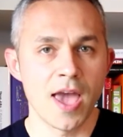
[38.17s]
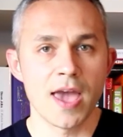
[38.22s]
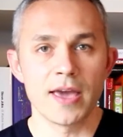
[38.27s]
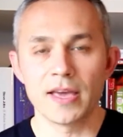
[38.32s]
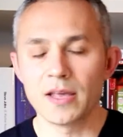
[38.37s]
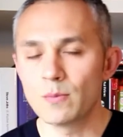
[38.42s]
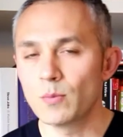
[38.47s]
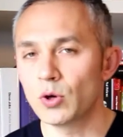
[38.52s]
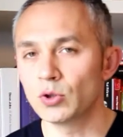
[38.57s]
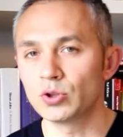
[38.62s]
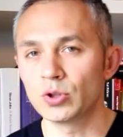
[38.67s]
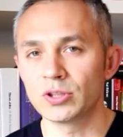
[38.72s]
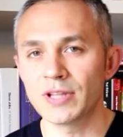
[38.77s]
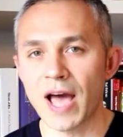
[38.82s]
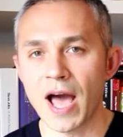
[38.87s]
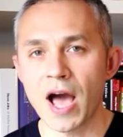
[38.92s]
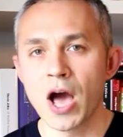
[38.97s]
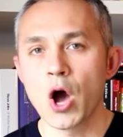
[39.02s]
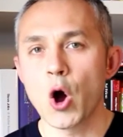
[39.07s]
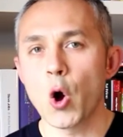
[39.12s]
in modo
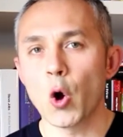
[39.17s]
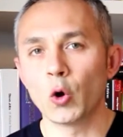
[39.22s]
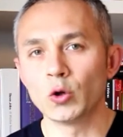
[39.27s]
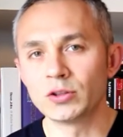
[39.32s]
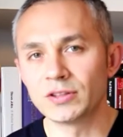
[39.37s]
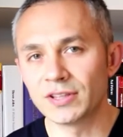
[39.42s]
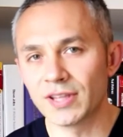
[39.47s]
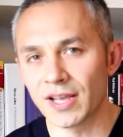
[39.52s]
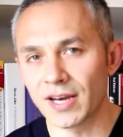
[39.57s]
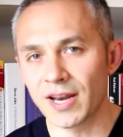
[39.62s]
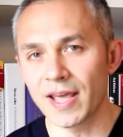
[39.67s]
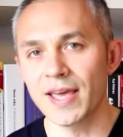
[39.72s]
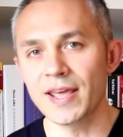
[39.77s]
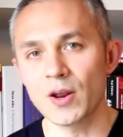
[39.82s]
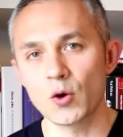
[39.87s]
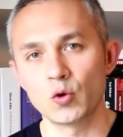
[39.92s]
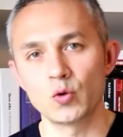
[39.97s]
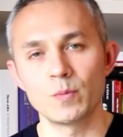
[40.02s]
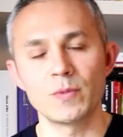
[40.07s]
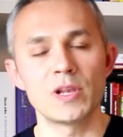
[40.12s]
da ottenere
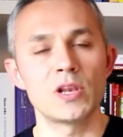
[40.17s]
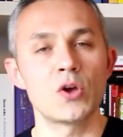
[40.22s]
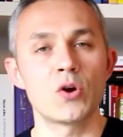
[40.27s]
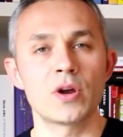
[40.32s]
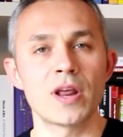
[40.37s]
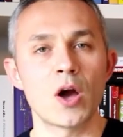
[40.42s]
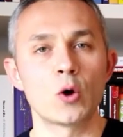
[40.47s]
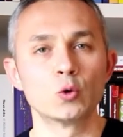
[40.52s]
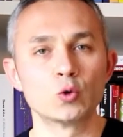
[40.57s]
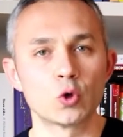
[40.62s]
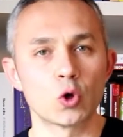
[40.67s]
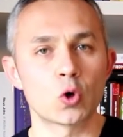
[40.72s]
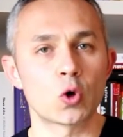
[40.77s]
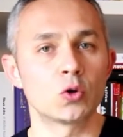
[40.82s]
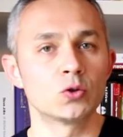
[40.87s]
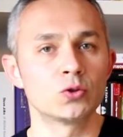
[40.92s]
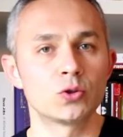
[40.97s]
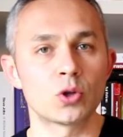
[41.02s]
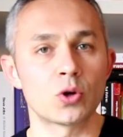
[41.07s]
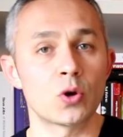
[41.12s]
un migliore
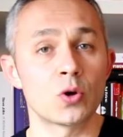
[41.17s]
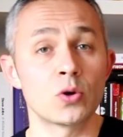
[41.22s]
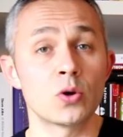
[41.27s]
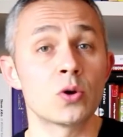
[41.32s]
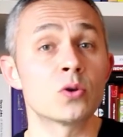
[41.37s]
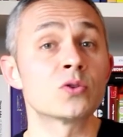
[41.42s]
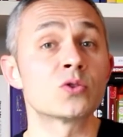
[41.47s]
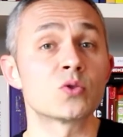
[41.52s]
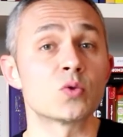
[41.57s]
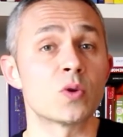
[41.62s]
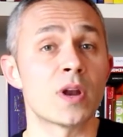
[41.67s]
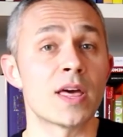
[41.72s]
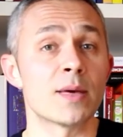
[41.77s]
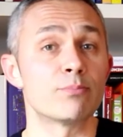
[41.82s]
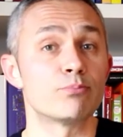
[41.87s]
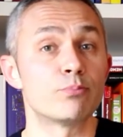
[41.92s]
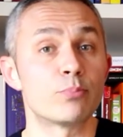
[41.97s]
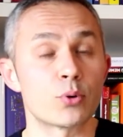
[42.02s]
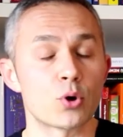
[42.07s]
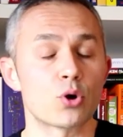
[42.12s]
autocontrollo sulle
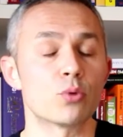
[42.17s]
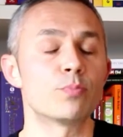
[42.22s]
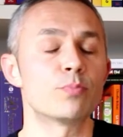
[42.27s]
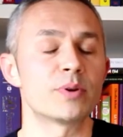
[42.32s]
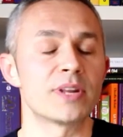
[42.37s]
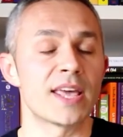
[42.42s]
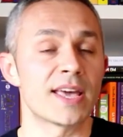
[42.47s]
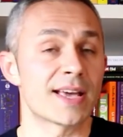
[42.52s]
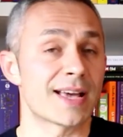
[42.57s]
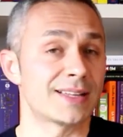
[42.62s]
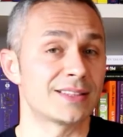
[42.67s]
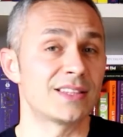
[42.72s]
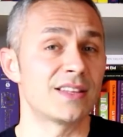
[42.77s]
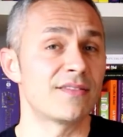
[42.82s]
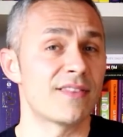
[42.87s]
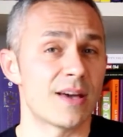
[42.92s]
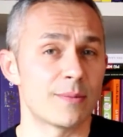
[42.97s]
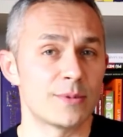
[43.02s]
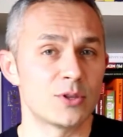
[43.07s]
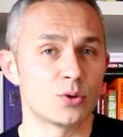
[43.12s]
proprie
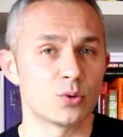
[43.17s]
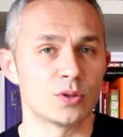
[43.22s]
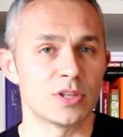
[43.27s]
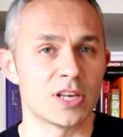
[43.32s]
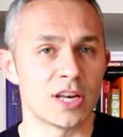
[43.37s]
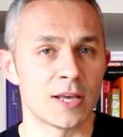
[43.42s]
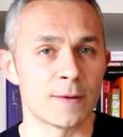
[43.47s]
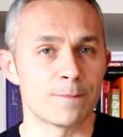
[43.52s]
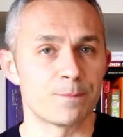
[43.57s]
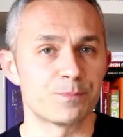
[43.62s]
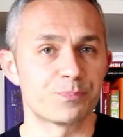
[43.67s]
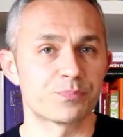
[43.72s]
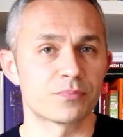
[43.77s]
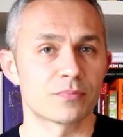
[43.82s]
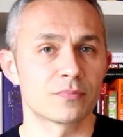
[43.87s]
cattive abitudini.